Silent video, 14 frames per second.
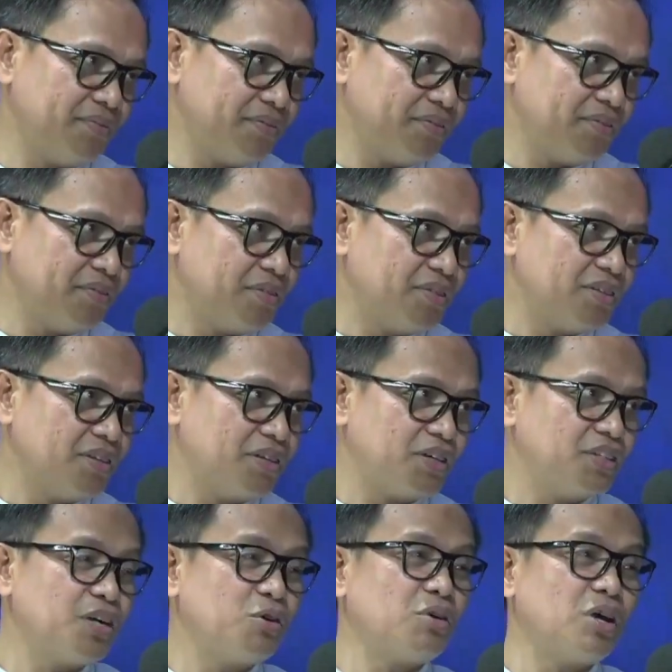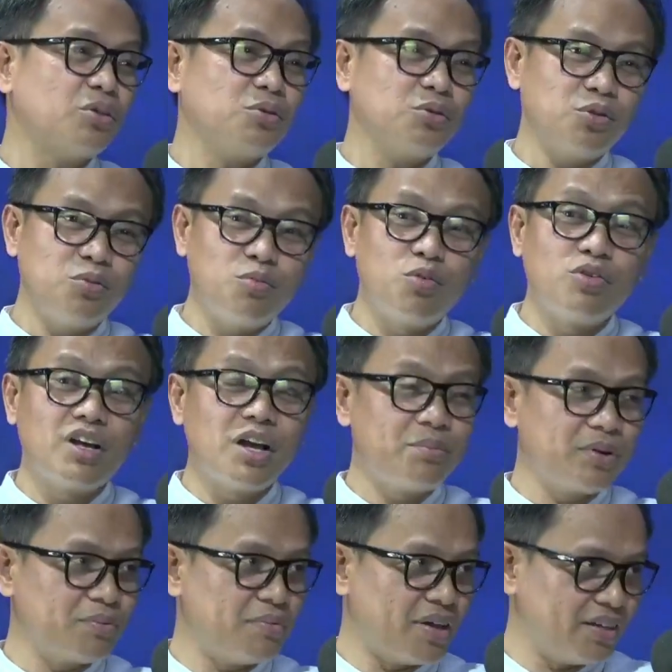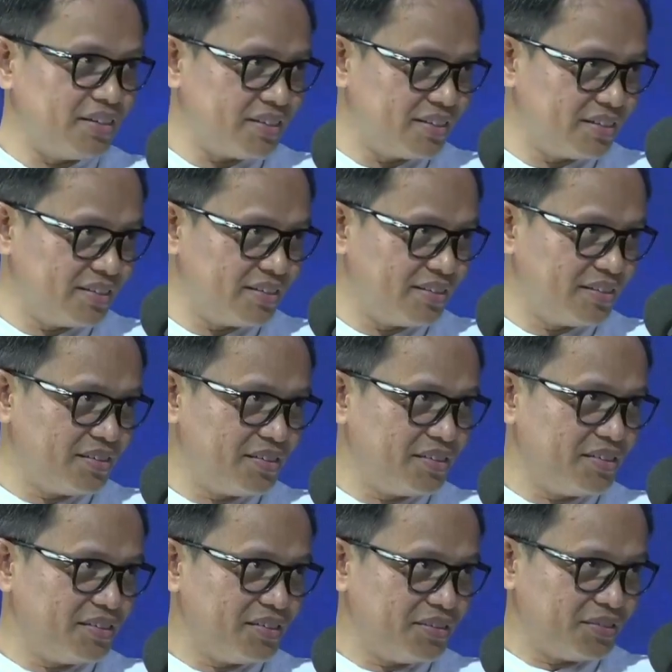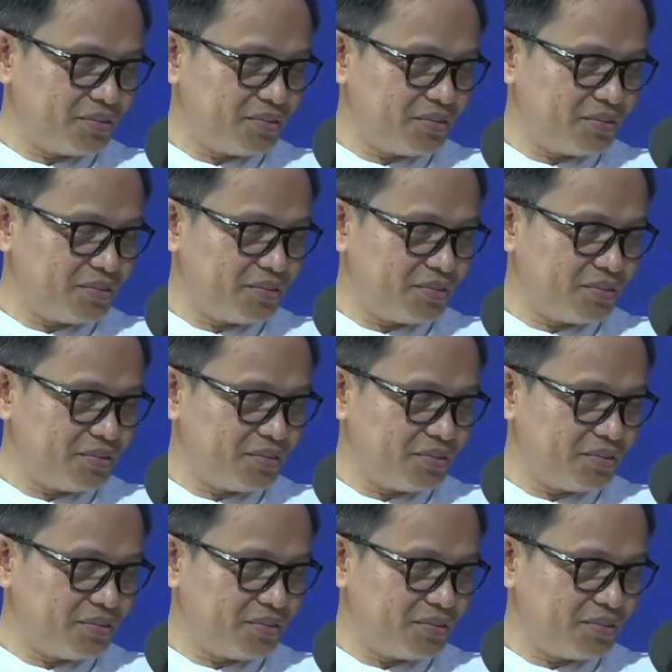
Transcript: Begitu. Kerja kurator itu modal pribadi. Modal pribadi. Nanti